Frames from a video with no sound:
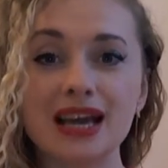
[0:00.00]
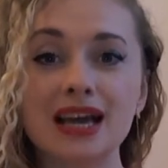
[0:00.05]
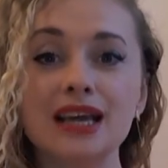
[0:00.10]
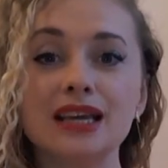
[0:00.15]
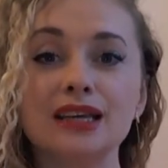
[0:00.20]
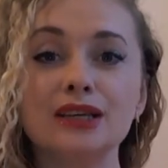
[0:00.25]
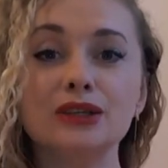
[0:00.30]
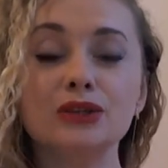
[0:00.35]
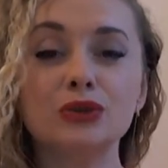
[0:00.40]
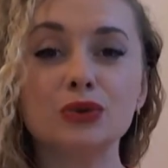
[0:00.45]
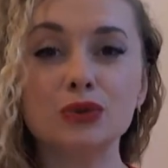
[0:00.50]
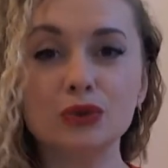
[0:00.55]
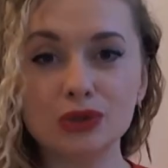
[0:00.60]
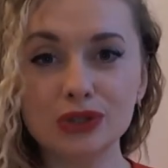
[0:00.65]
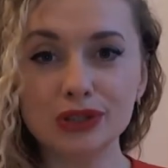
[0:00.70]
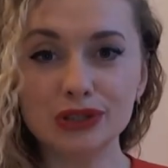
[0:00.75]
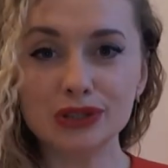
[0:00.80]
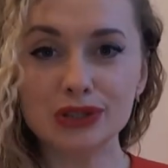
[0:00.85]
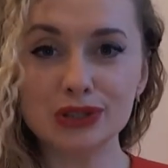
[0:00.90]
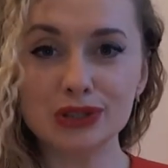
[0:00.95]

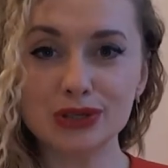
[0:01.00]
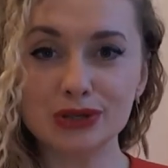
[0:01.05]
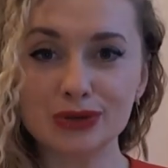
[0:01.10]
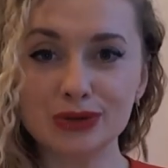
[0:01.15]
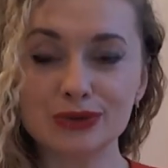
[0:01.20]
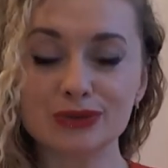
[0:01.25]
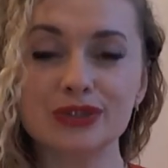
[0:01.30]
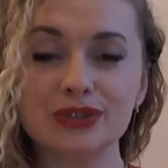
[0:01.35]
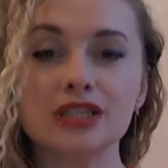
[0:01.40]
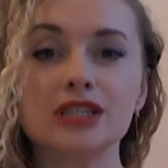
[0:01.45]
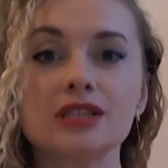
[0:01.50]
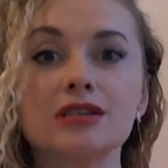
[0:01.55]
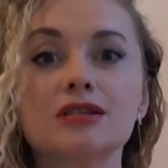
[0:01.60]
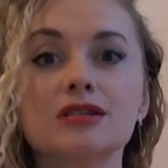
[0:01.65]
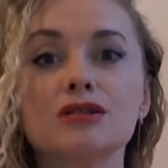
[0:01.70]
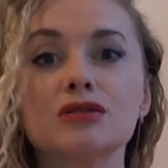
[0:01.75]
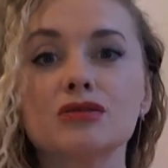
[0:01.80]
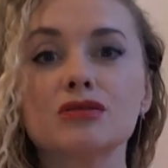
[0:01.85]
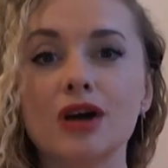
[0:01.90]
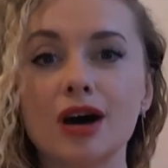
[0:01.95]
интуицию,
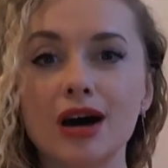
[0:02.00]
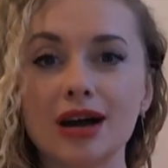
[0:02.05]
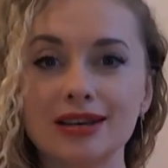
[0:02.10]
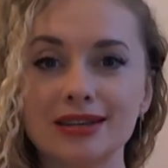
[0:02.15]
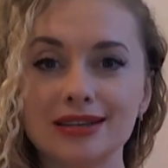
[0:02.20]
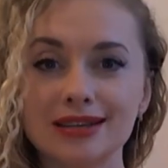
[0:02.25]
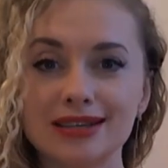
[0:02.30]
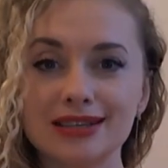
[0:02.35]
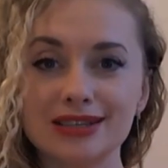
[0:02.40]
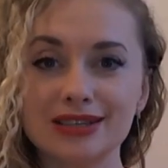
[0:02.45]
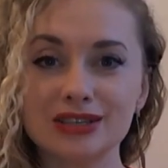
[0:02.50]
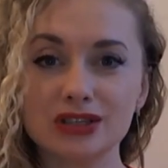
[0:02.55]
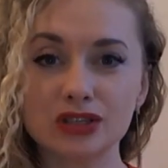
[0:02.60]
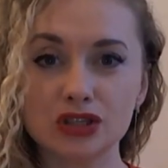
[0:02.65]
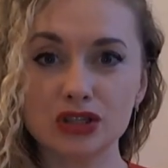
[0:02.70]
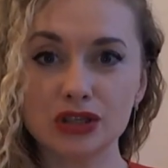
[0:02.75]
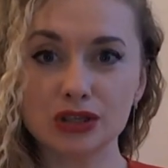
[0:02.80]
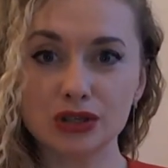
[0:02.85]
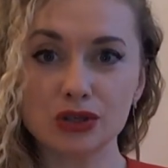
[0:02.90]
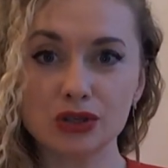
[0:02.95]
сексуальность,
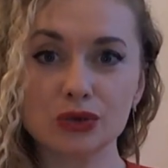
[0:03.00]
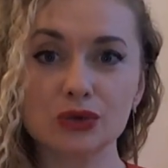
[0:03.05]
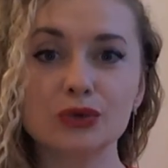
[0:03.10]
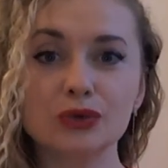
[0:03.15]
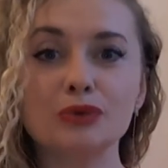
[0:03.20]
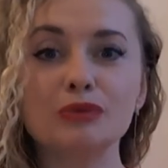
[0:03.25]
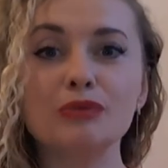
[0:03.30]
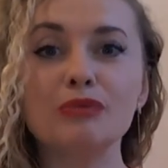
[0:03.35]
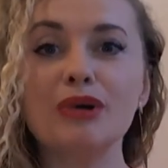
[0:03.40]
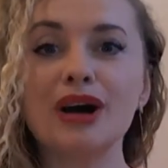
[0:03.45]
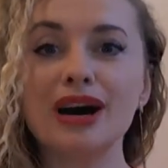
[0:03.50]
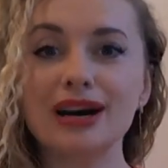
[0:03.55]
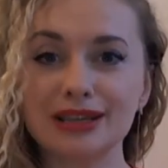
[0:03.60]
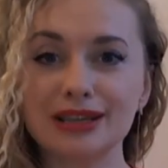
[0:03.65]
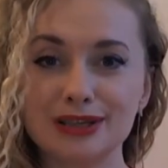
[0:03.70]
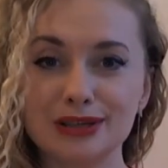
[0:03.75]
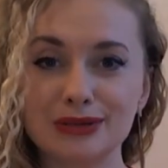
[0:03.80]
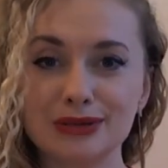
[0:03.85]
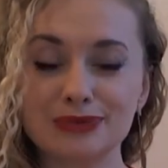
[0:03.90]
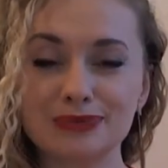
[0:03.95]
женскую
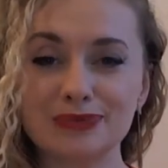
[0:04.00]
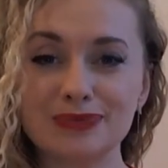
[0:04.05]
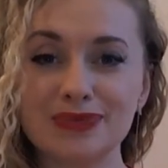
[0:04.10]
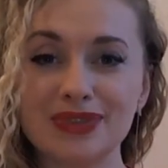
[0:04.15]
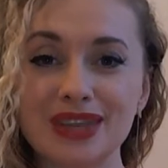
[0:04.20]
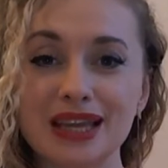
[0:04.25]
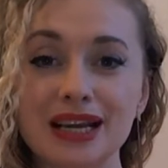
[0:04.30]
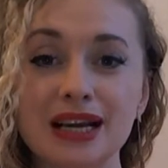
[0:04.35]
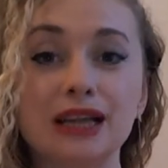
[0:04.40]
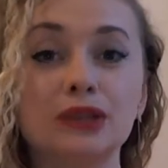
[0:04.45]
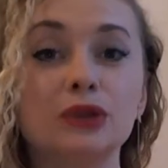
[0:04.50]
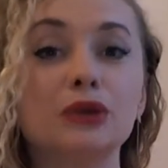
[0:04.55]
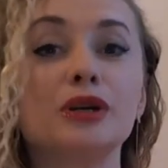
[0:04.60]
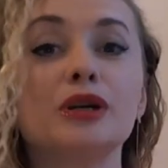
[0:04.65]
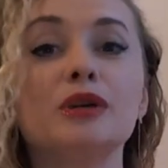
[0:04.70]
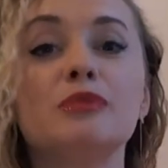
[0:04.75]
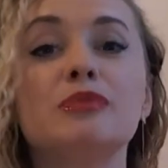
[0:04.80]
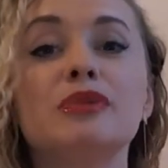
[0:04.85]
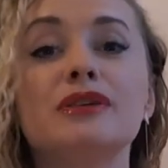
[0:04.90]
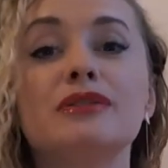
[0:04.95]
магию,
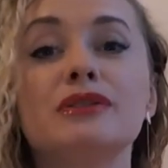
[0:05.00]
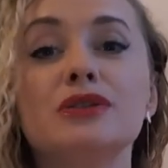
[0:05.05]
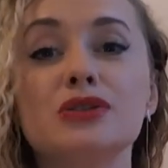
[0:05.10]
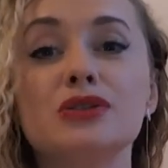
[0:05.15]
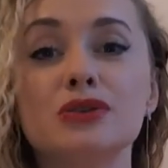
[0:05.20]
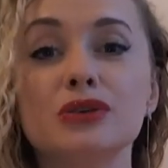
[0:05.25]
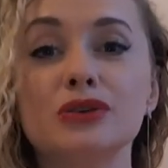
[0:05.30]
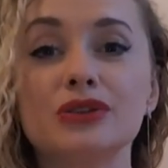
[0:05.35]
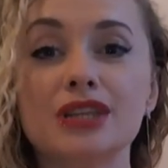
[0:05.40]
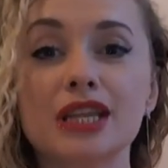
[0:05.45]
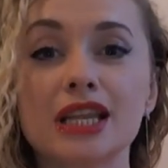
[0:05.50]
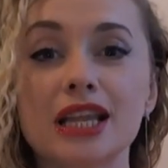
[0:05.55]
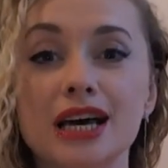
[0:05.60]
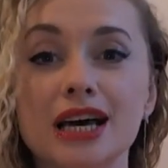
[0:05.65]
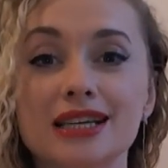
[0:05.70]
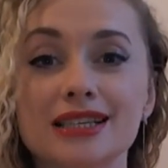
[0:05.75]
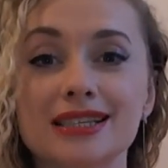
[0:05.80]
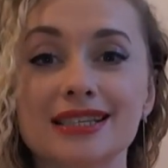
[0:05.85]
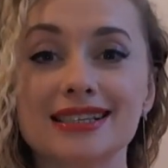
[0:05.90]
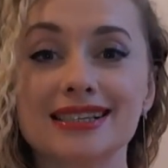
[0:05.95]
которая приведет
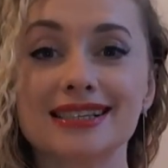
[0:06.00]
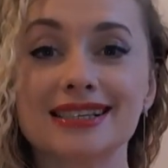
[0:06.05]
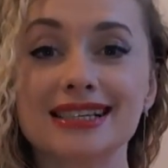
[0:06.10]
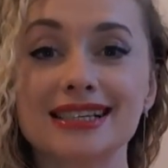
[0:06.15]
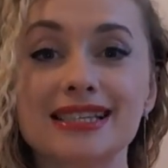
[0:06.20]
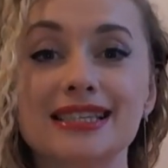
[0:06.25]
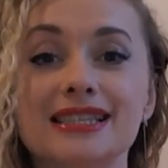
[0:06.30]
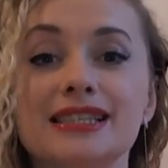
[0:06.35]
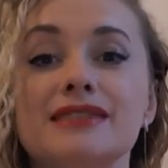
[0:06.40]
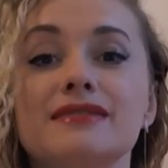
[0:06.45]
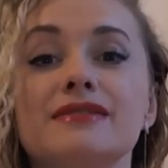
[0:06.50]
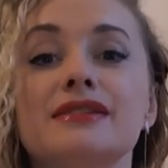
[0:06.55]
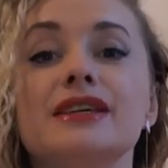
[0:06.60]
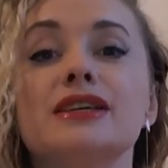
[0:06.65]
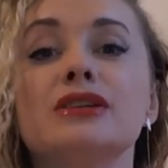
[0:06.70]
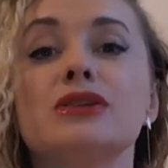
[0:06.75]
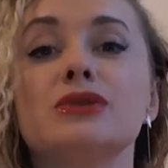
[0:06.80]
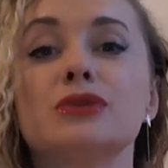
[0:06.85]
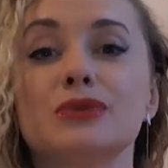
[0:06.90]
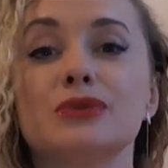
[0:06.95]
нас к
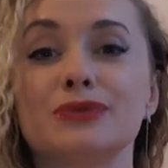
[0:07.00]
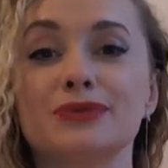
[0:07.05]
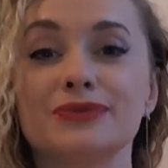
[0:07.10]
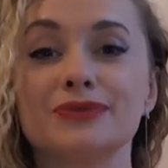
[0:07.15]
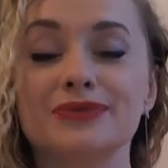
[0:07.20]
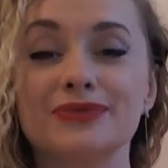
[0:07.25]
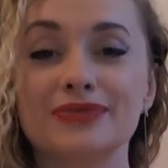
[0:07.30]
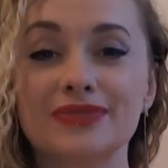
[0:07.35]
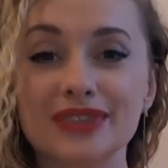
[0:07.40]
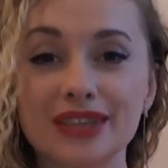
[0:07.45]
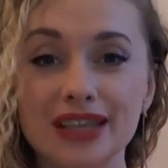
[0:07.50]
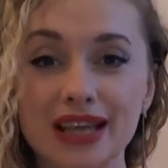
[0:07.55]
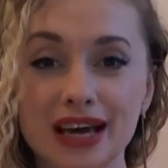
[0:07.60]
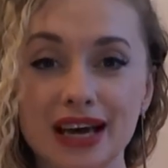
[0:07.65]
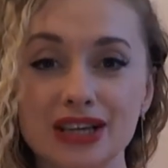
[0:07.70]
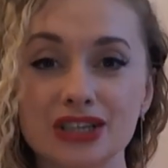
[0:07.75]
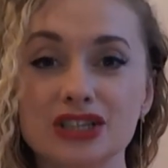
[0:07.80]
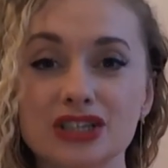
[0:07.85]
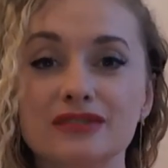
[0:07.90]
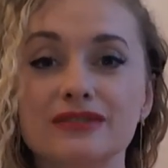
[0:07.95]
расцвету
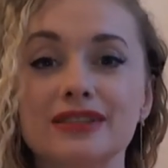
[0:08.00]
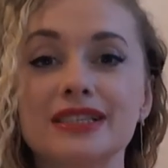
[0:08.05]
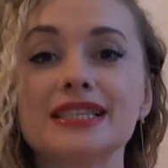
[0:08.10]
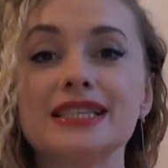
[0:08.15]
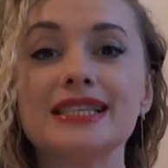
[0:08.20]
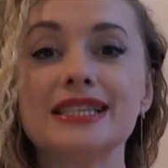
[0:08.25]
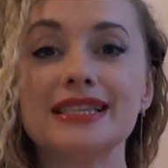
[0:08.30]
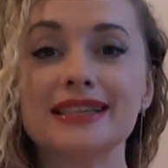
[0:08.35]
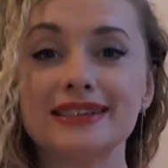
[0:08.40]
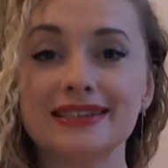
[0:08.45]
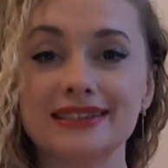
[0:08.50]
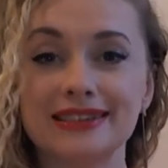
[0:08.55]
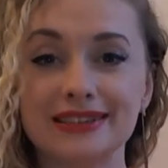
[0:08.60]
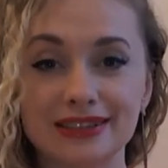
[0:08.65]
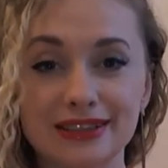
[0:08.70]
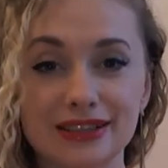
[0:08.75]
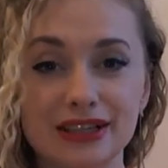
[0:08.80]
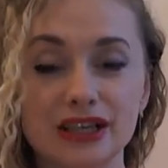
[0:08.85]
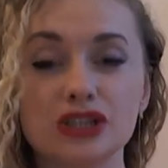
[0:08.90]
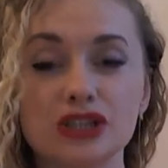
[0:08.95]
нашего тела,
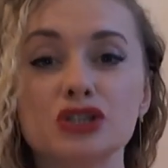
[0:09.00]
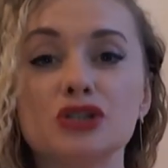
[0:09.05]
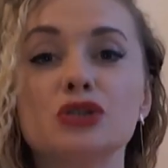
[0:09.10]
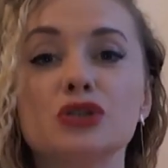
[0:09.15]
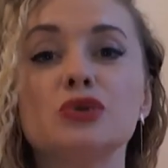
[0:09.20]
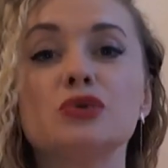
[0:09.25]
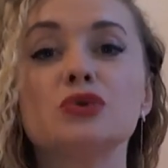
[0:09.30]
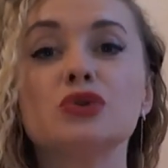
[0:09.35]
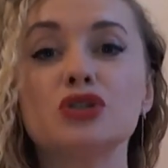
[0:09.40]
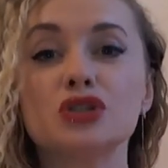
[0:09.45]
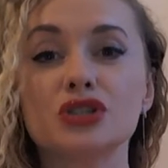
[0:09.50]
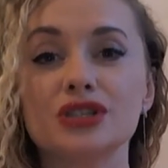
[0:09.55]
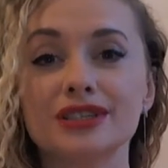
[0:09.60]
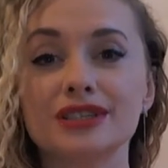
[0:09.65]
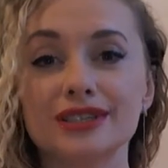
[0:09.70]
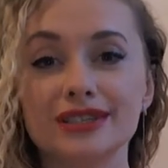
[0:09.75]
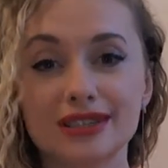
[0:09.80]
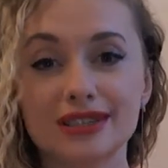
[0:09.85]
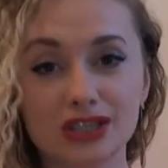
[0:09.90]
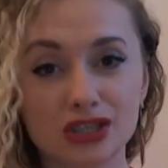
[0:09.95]
нашей души,
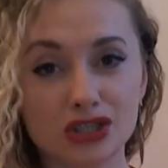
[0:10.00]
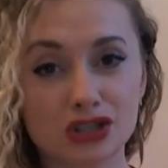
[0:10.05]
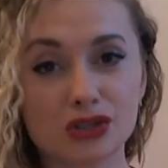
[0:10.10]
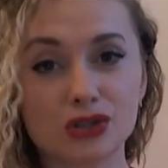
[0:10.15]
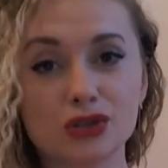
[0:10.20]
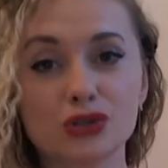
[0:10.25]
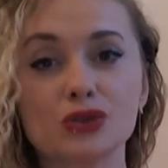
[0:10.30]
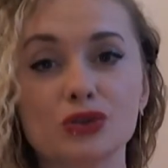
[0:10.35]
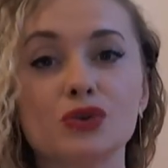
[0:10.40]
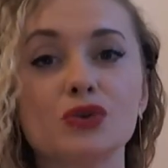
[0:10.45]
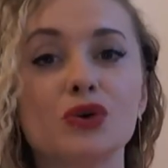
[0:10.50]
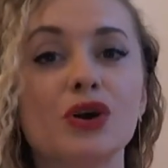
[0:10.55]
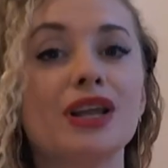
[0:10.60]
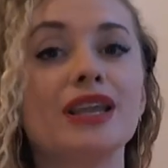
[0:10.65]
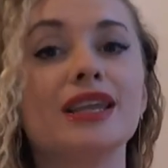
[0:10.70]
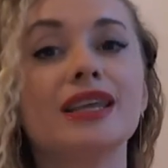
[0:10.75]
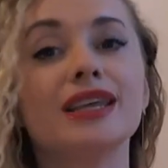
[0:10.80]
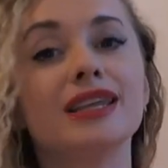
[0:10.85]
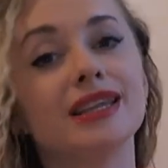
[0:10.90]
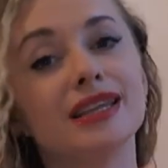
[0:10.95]
нашей
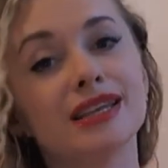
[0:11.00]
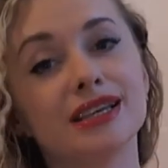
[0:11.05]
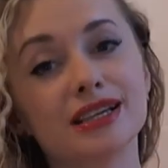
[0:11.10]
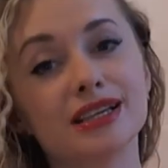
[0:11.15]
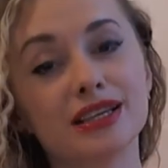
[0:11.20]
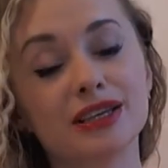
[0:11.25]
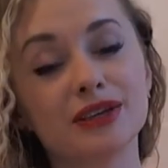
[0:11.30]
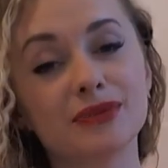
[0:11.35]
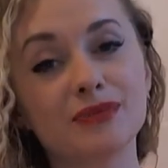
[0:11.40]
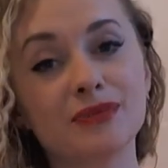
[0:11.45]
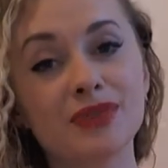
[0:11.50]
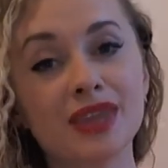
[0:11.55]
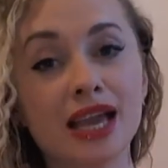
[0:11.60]
сексуальной энергии,